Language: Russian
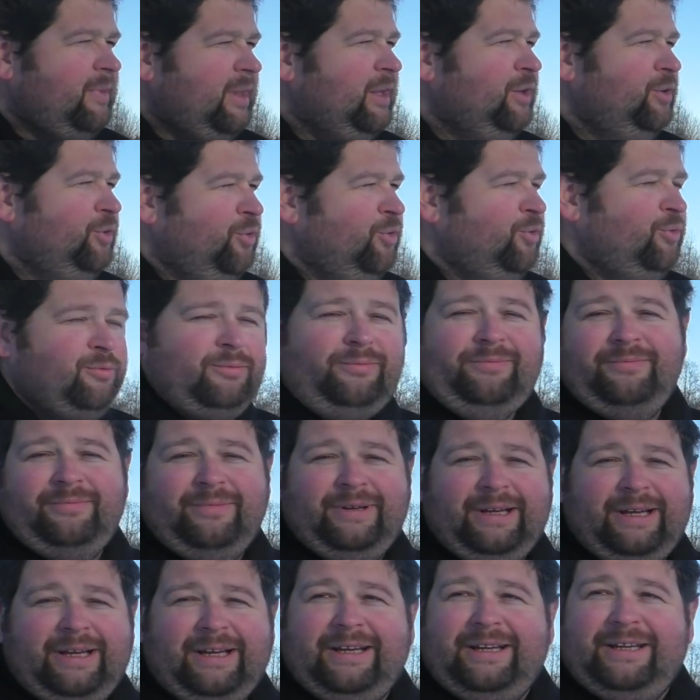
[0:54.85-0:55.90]
Ну,
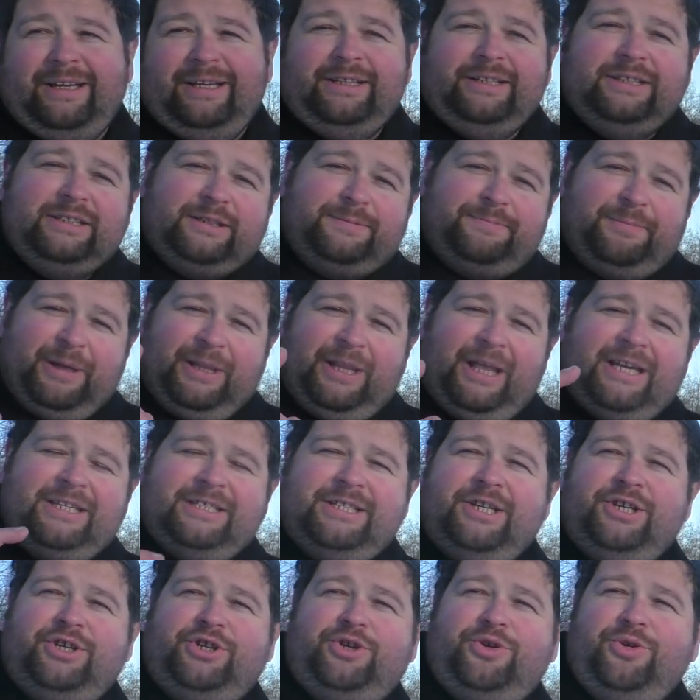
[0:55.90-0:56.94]
Э,
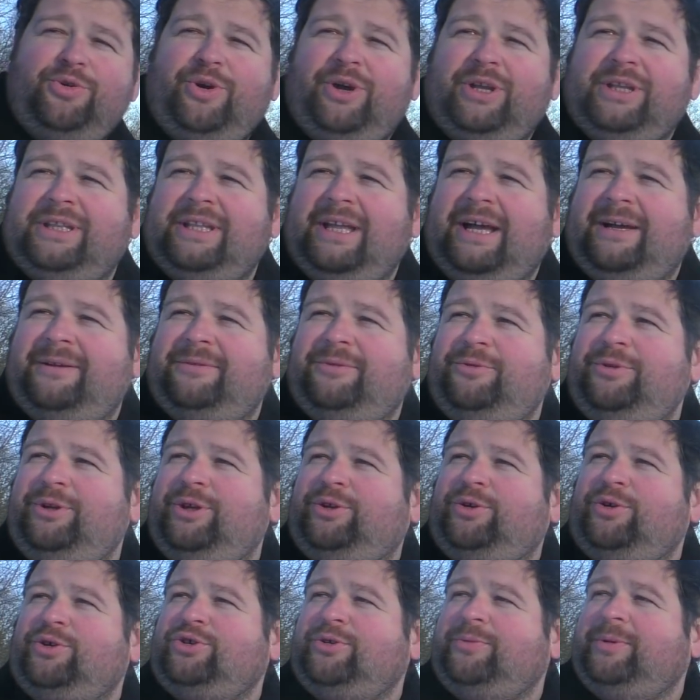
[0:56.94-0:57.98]
сбылась еще одна, ну
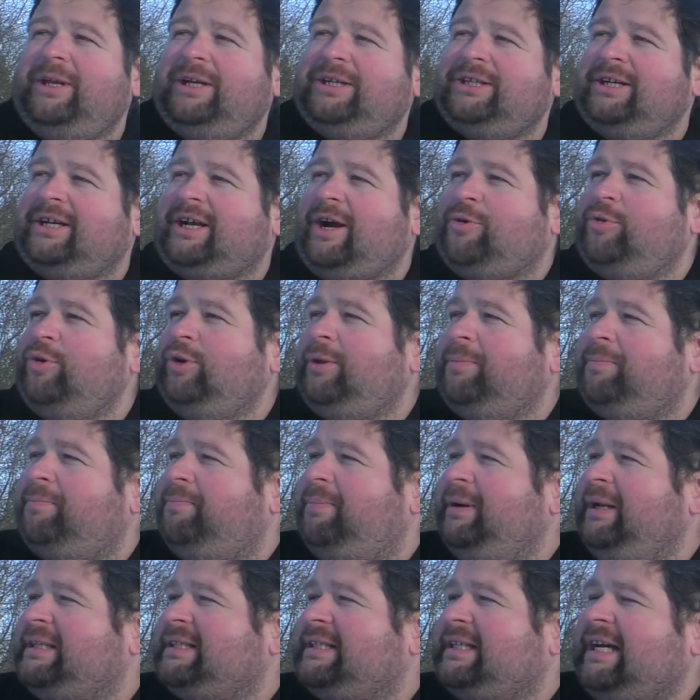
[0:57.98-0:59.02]
не то чтобы даже какое-то
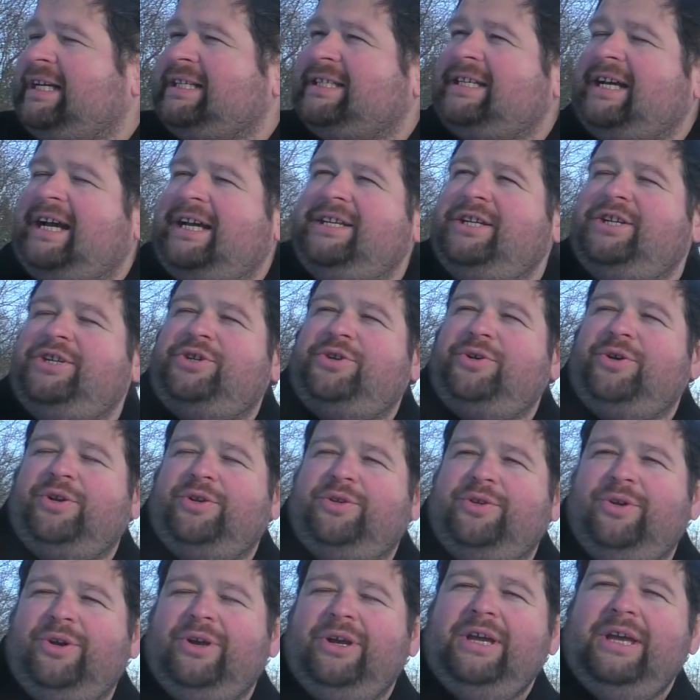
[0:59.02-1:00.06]
предсказание еще
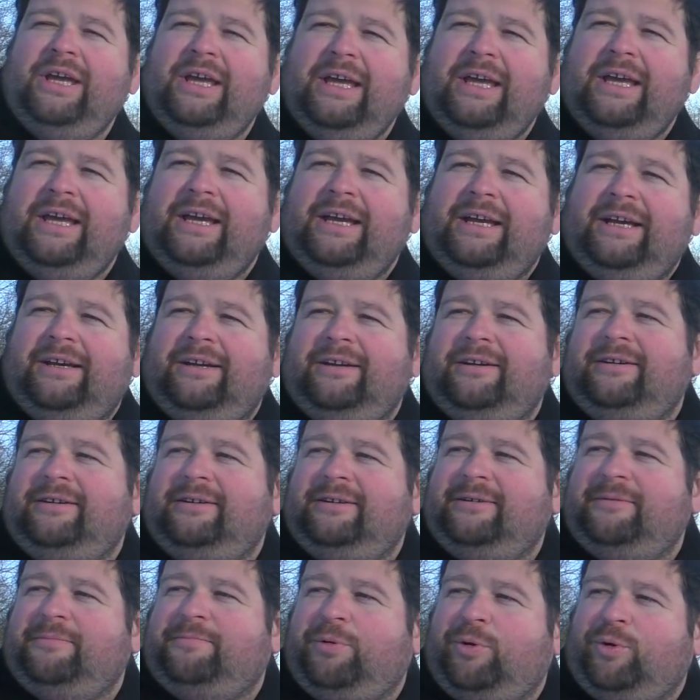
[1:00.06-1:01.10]
одно,
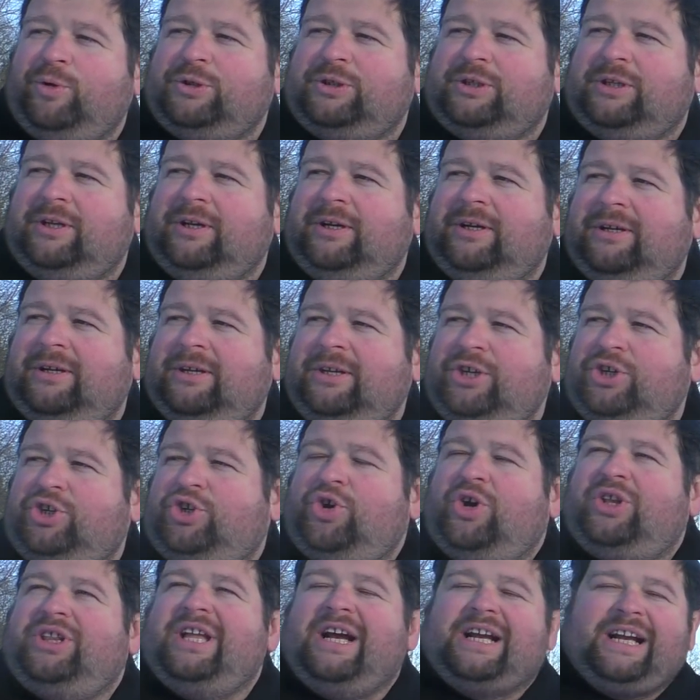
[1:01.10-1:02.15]
э, просто
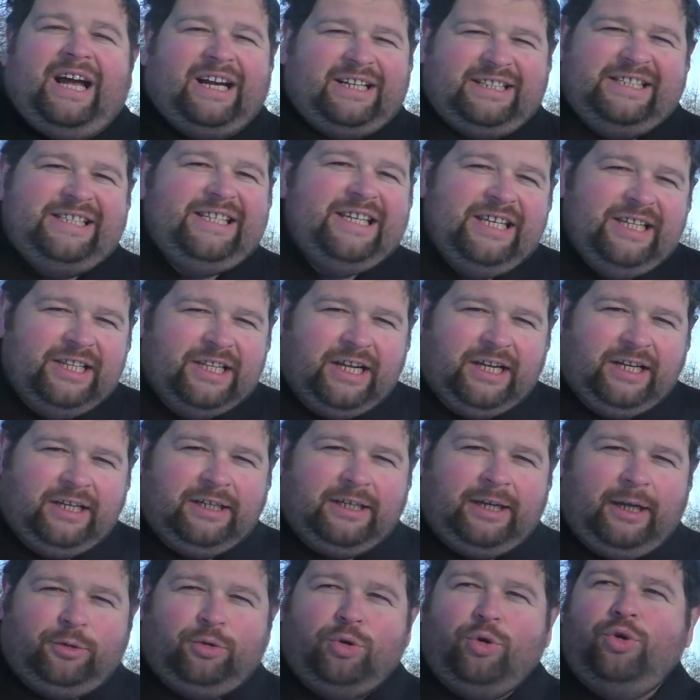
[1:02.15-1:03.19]
еще одна картина,
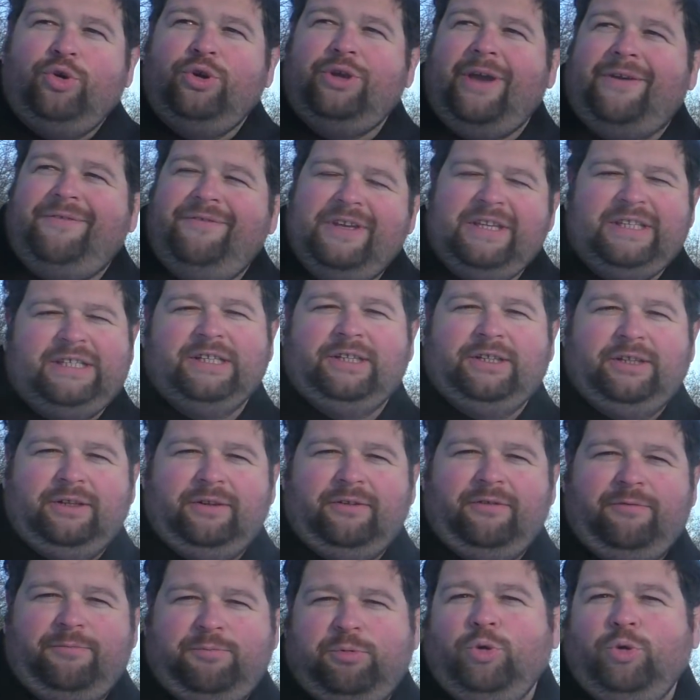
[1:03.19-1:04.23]
которую я видел в